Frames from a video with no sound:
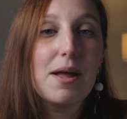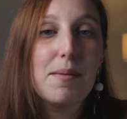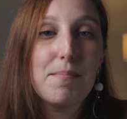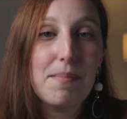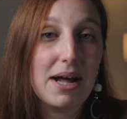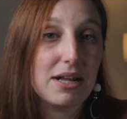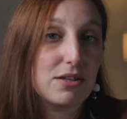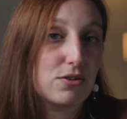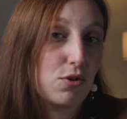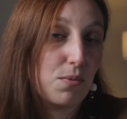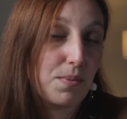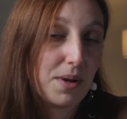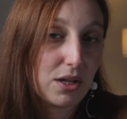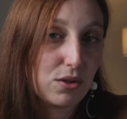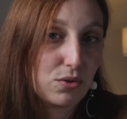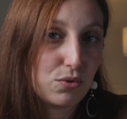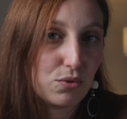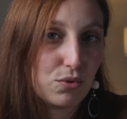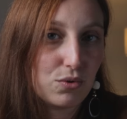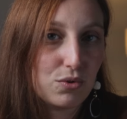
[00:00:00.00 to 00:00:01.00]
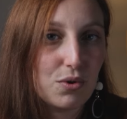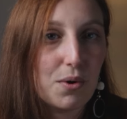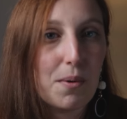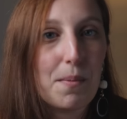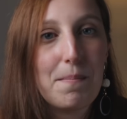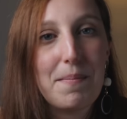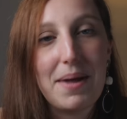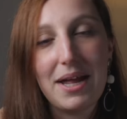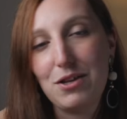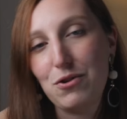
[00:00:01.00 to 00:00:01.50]
ma
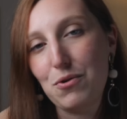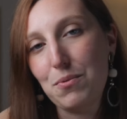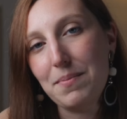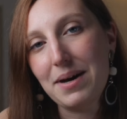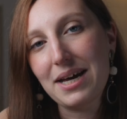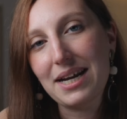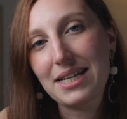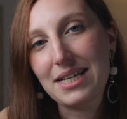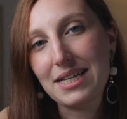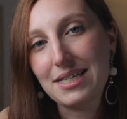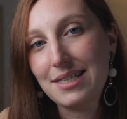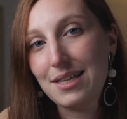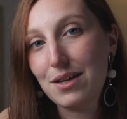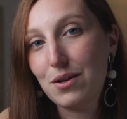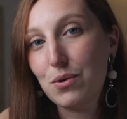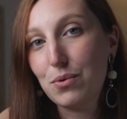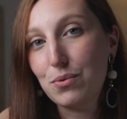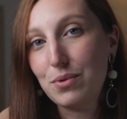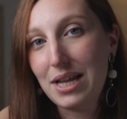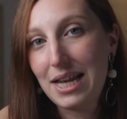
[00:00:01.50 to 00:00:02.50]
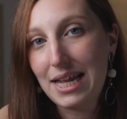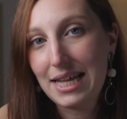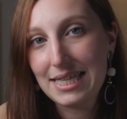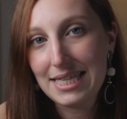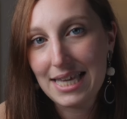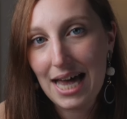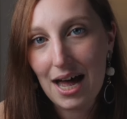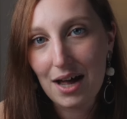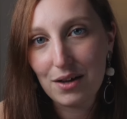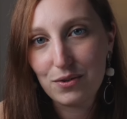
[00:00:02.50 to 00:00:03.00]
soprattutto medium artistico
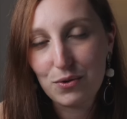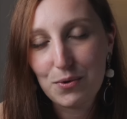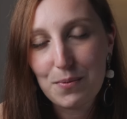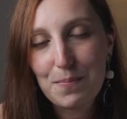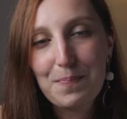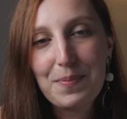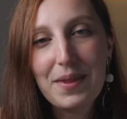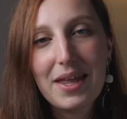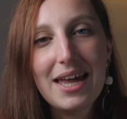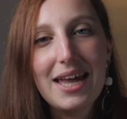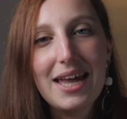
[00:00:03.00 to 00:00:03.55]
utilizzato.